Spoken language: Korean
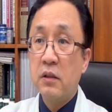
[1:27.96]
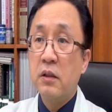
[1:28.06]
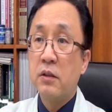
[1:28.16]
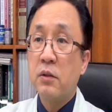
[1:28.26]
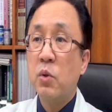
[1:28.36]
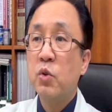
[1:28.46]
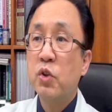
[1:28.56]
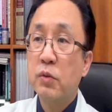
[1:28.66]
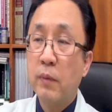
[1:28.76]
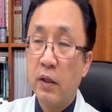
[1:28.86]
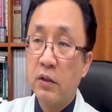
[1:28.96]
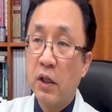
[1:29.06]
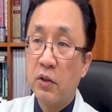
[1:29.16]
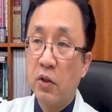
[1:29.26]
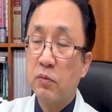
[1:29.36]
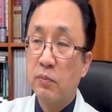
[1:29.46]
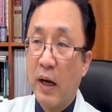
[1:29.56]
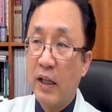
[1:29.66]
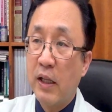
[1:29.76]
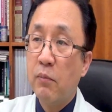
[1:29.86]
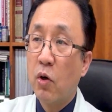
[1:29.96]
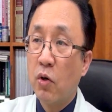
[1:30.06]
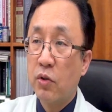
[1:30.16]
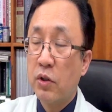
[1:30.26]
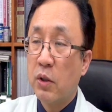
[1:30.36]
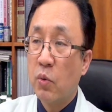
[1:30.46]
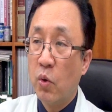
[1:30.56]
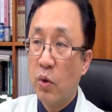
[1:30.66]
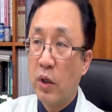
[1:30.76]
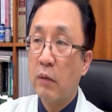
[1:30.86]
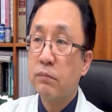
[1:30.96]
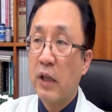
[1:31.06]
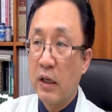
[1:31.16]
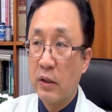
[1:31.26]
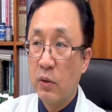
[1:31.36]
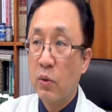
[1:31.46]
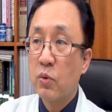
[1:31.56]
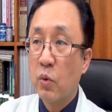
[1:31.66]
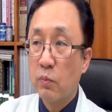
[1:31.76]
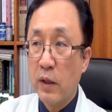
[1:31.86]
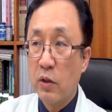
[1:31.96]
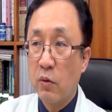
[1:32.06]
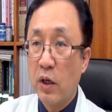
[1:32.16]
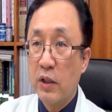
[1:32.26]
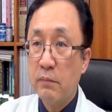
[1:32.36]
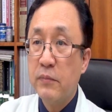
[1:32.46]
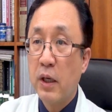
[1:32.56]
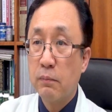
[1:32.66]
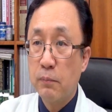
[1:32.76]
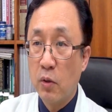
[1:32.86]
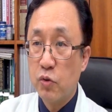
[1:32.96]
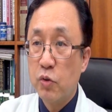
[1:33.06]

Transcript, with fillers: 그래서 요즘에는 이제 너무 많이 먹어서 이제 고혈압, 당뇨, 동맥경화, 심장병,